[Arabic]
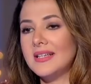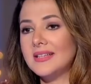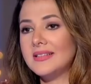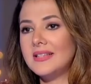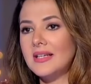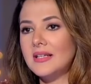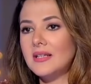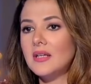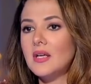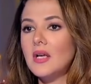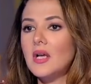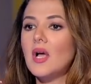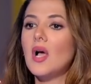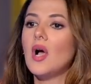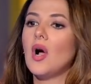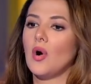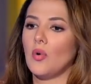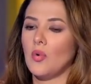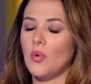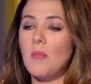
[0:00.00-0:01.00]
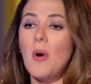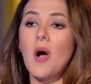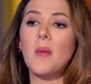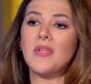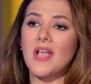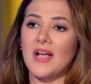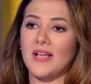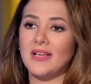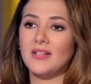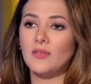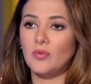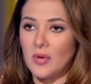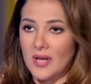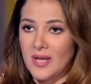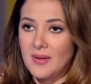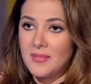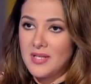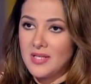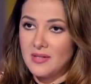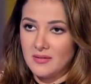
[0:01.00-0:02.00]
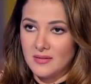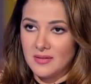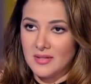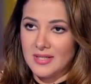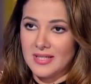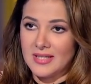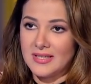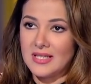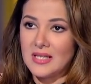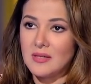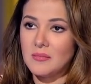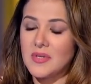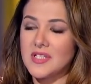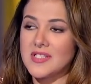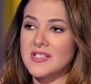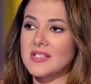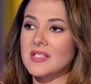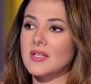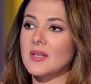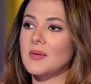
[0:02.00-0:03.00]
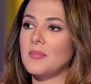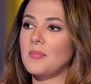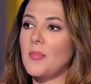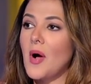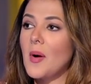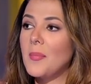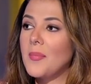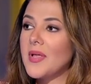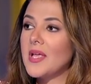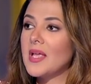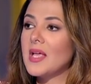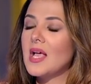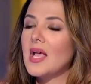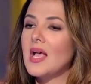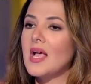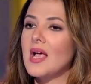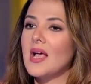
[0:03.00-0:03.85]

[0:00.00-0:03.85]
جدا ومامي اكيد وايمي جدا بس بابي